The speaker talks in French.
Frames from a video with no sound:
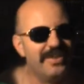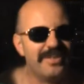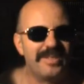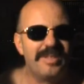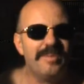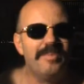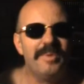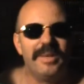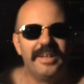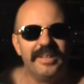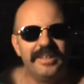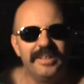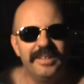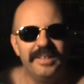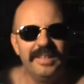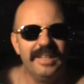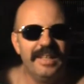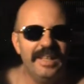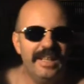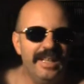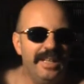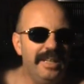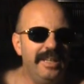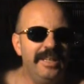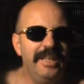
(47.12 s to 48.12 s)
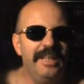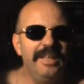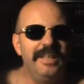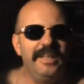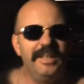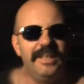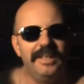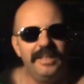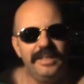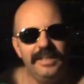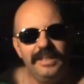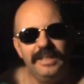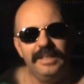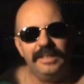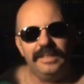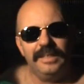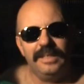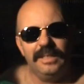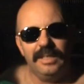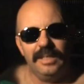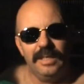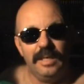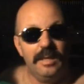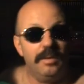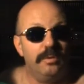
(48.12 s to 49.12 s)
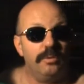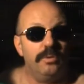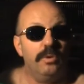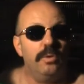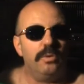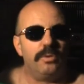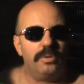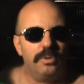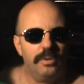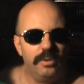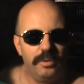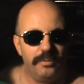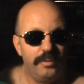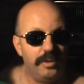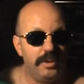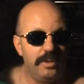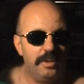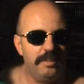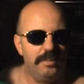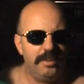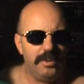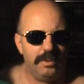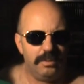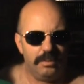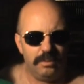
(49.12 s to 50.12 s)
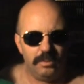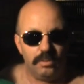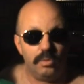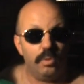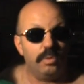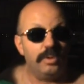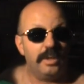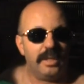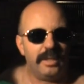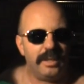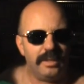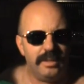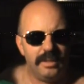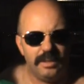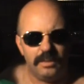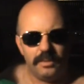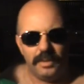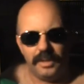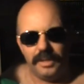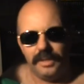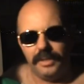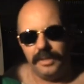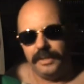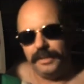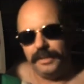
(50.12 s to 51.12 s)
On s'est marré. Et euh, donc, effectivement, on a regardé, quoi.